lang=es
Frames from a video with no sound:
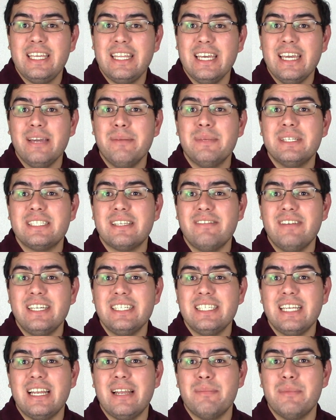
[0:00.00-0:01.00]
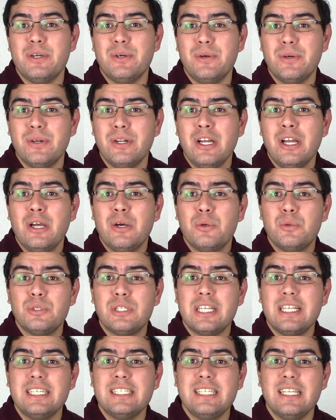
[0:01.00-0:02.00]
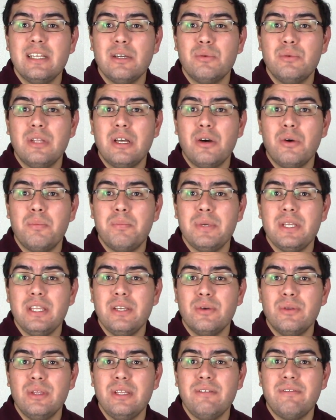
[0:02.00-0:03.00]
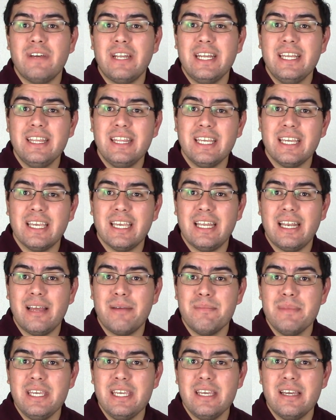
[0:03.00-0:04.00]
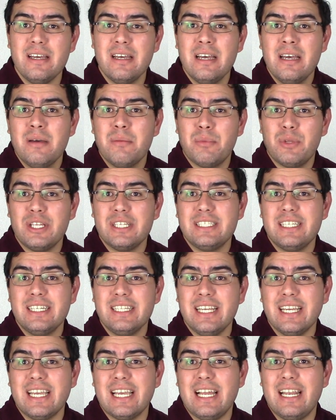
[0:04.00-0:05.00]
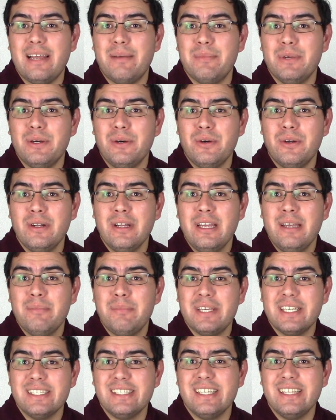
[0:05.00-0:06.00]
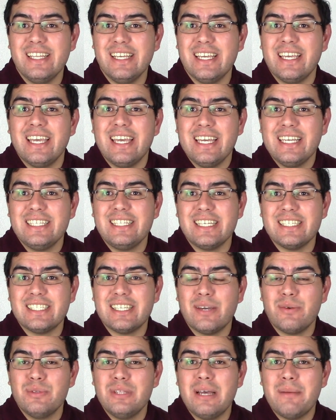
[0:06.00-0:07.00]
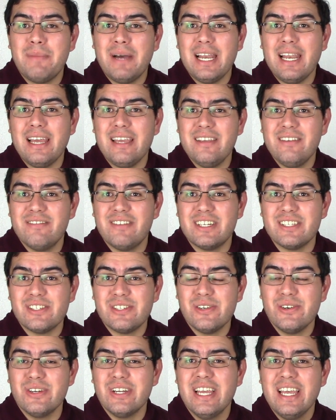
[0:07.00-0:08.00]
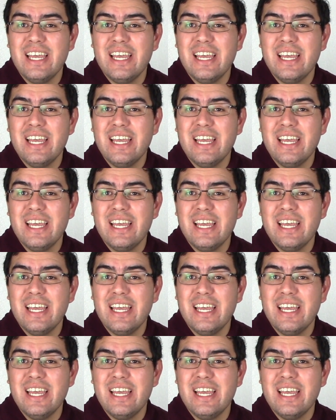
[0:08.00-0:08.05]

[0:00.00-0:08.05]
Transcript: déjenme saber si a lo mejor ustedes tienen una opinión diferente que la mía, puede ser de que a lo mejor piensen de que esta sea una mala inversión